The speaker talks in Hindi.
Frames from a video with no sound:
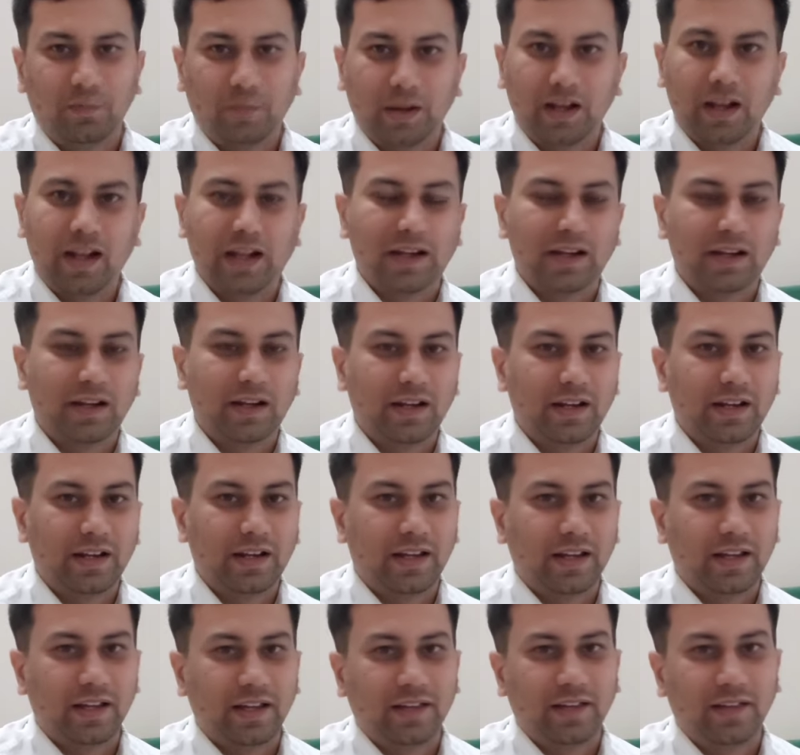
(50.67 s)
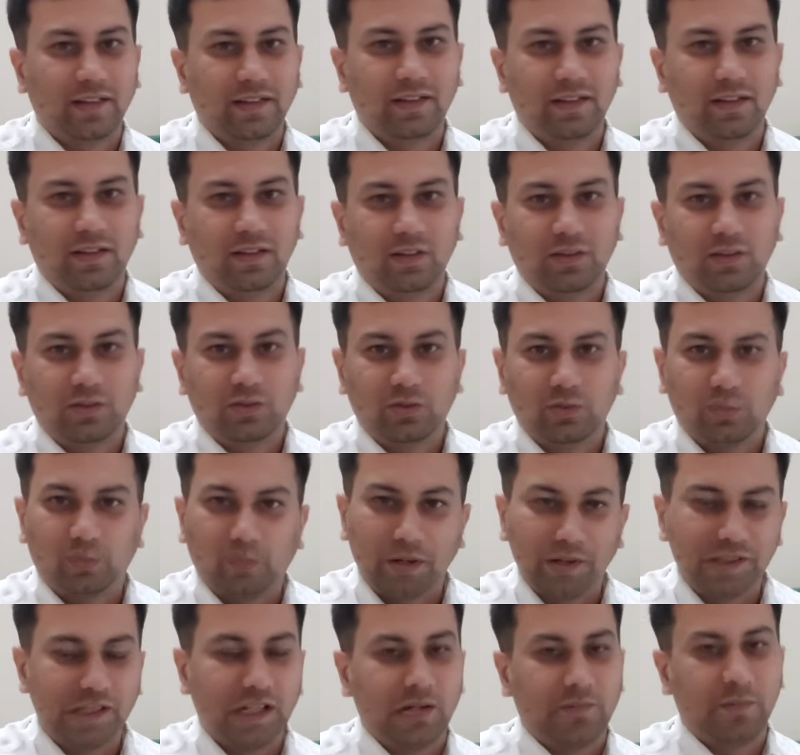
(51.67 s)
पहला घर लेना है तो
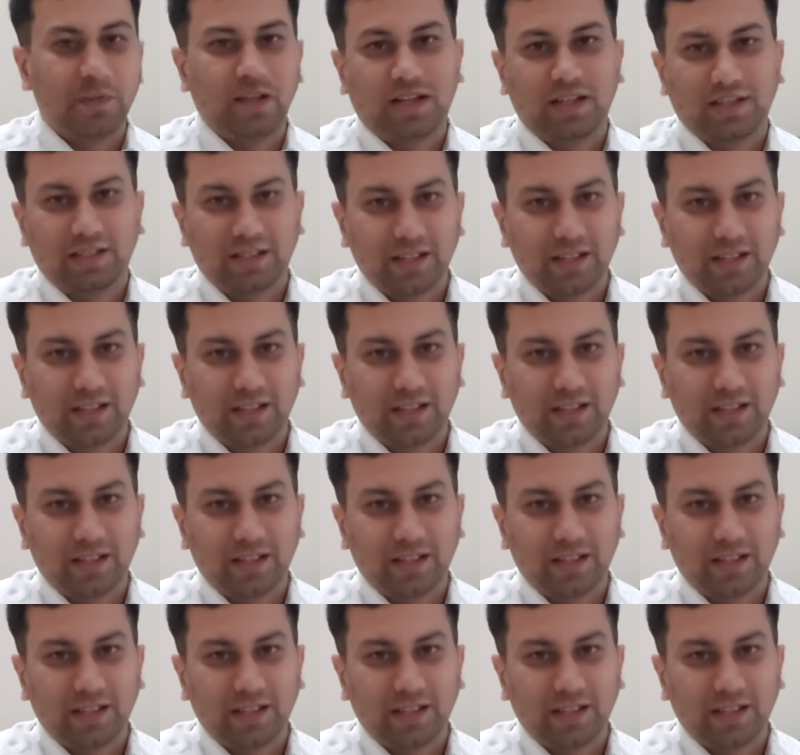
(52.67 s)
बजट भी